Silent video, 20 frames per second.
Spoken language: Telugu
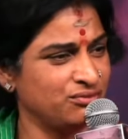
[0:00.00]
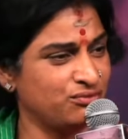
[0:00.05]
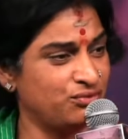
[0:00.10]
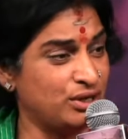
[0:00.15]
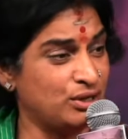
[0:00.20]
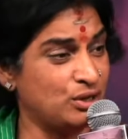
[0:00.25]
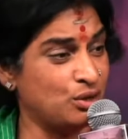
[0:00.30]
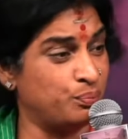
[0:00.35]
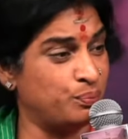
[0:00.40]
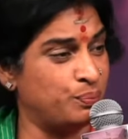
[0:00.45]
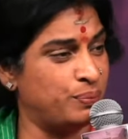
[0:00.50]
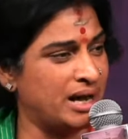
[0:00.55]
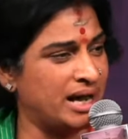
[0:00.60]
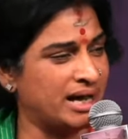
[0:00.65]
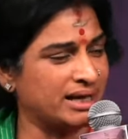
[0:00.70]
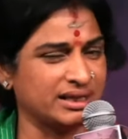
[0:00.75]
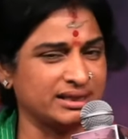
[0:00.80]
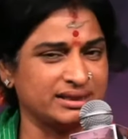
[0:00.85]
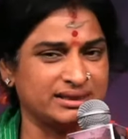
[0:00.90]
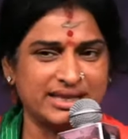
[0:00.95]
వీళ్ళు
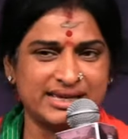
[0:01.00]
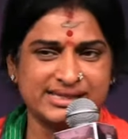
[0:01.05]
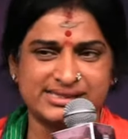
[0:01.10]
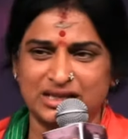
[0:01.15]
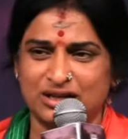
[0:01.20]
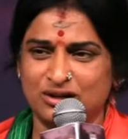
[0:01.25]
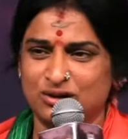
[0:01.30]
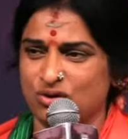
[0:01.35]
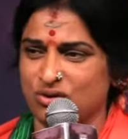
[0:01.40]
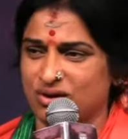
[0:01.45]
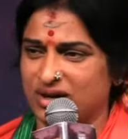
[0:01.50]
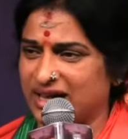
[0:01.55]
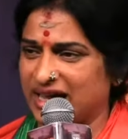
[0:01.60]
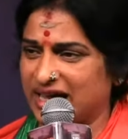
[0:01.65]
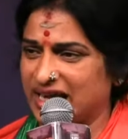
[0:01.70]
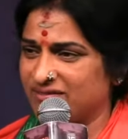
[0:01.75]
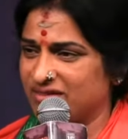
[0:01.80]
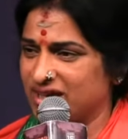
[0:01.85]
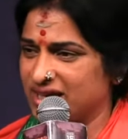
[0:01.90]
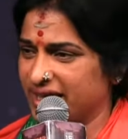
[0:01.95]
భారతదేశంలో
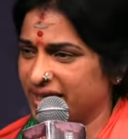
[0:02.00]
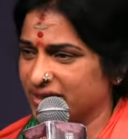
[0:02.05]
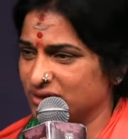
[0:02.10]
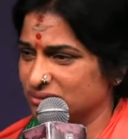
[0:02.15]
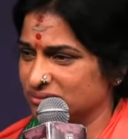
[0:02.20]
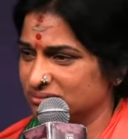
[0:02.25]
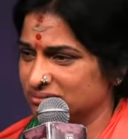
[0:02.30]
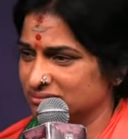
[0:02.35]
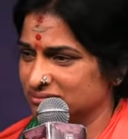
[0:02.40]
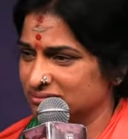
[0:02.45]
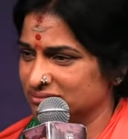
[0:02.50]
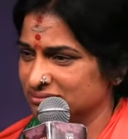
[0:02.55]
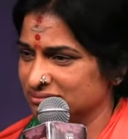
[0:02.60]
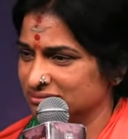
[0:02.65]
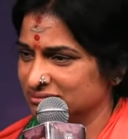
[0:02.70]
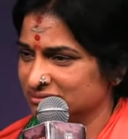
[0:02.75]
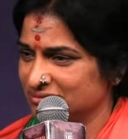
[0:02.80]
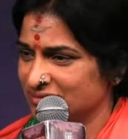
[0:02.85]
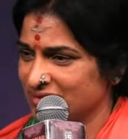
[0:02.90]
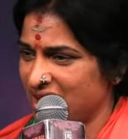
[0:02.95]
కలవలేదు
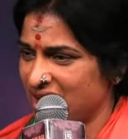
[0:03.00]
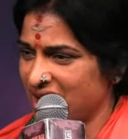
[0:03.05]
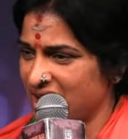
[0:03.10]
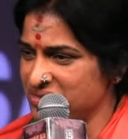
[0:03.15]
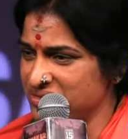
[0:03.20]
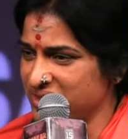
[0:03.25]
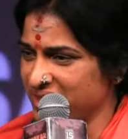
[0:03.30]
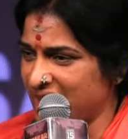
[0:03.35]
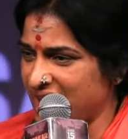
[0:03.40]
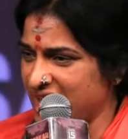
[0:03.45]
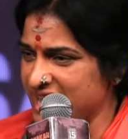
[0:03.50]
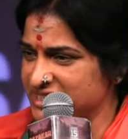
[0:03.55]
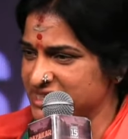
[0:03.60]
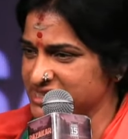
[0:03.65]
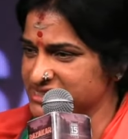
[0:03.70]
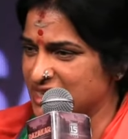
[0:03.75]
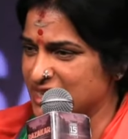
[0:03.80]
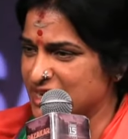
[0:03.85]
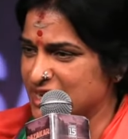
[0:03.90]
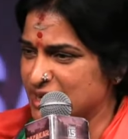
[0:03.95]
అందుకే ఇట్
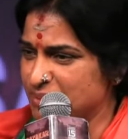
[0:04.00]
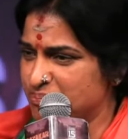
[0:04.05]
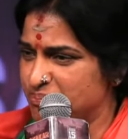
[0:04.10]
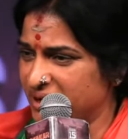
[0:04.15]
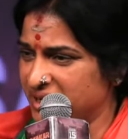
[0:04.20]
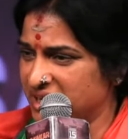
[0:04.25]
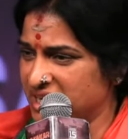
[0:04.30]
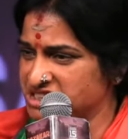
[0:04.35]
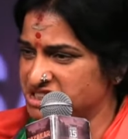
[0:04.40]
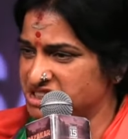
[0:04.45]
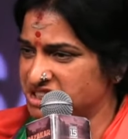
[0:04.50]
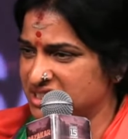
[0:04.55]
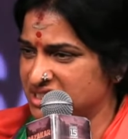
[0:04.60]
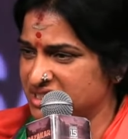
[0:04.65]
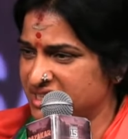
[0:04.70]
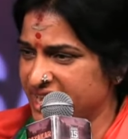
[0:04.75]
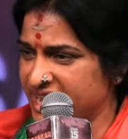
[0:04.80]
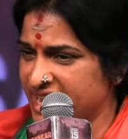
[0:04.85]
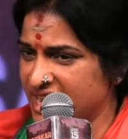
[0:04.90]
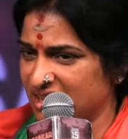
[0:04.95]
ఈస్ అ లిబరేషన్
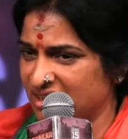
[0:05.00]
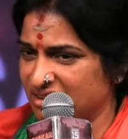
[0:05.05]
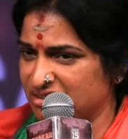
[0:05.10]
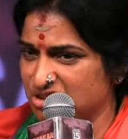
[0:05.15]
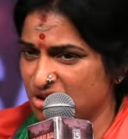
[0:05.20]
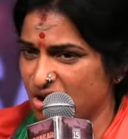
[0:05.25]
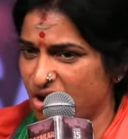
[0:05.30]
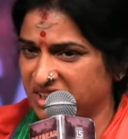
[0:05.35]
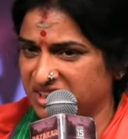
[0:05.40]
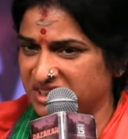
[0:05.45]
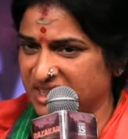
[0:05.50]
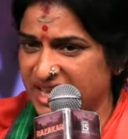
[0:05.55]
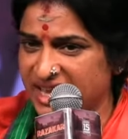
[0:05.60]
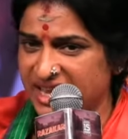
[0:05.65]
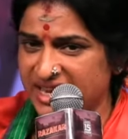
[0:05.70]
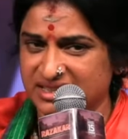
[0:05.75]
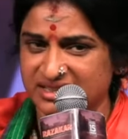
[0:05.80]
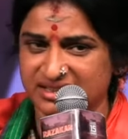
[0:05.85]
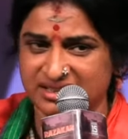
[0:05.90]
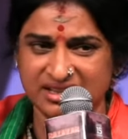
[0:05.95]
డే నాట్
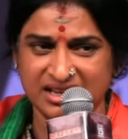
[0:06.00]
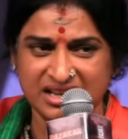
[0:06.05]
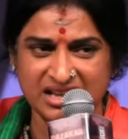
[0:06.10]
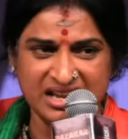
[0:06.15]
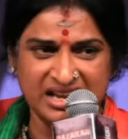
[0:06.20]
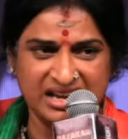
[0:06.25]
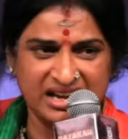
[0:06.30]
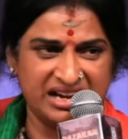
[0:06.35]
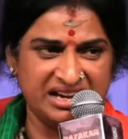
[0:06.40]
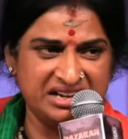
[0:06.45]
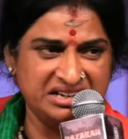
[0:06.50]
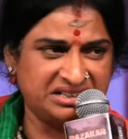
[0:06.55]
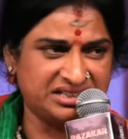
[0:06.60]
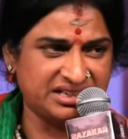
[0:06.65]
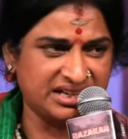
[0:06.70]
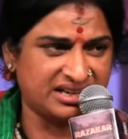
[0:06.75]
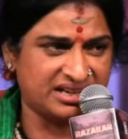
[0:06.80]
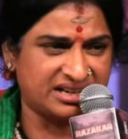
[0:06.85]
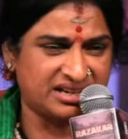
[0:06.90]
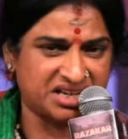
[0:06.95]
అన్
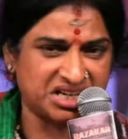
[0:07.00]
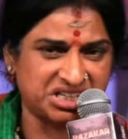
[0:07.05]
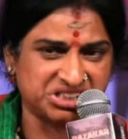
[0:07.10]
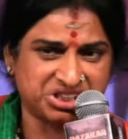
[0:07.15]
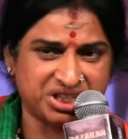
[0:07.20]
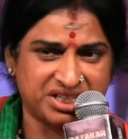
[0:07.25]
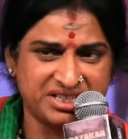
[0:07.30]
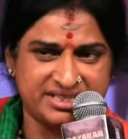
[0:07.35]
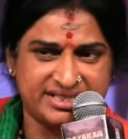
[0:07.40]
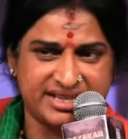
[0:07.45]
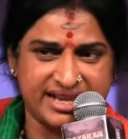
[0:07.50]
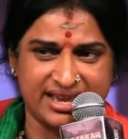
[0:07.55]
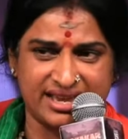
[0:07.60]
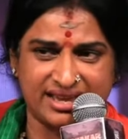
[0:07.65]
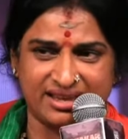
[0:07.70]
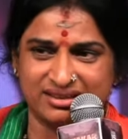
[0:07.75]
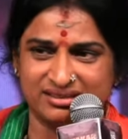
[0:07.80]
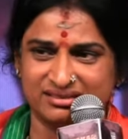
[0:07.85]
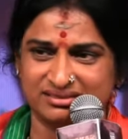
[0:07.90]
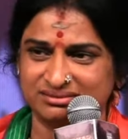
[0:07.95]
ఇంటగ్రేషన్ డే
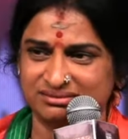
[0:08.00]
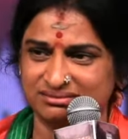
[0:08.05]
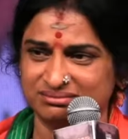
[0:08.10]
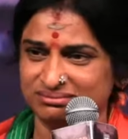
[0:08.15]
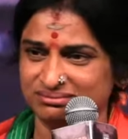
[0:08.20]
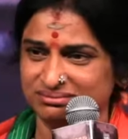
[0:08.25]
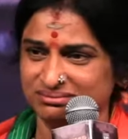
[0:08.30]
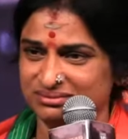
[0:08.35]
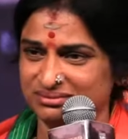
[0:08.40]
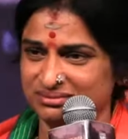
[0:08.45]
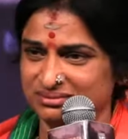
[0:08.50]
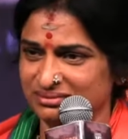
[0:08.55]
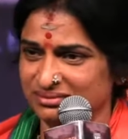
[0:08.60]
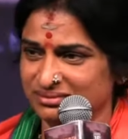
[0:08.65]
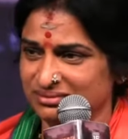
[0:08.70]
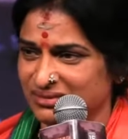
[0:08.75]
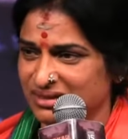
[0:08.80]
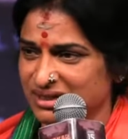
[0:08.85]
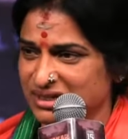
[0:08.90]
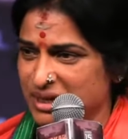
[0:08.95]

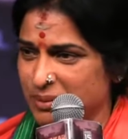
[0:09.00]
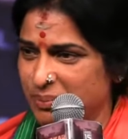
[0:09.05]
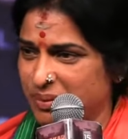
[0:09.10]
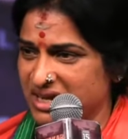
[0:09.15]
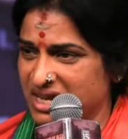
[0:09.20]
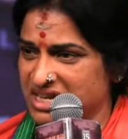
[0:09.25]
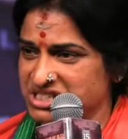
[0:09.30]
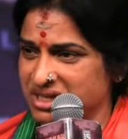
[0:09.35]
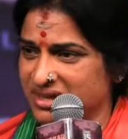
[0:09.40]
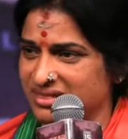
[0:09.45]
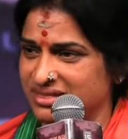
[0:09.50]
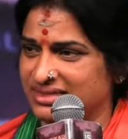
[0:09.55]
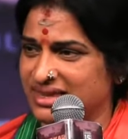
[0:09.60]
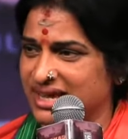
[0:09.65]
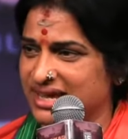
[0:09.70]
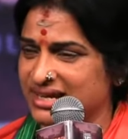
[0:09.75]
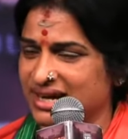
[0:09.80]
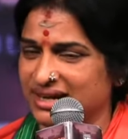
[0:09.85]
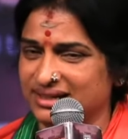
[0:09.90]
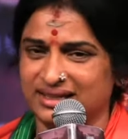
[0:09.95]
లిబరేషన్
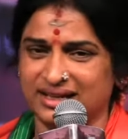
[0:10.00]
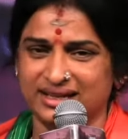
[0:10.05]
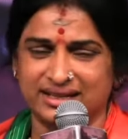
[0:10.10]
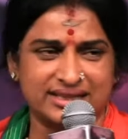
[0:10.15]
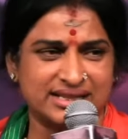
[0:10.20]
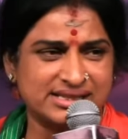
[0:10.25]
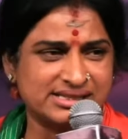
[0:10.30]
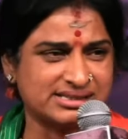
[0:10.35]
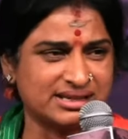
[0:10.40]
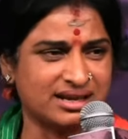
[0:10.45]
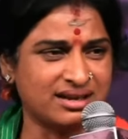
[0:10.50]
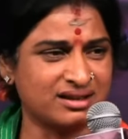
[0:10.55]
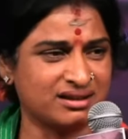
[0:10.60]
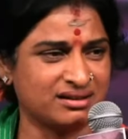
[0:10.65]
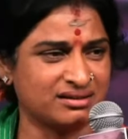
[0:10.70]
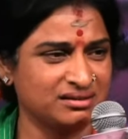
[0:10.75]
దేన్నంటారు తెలుసా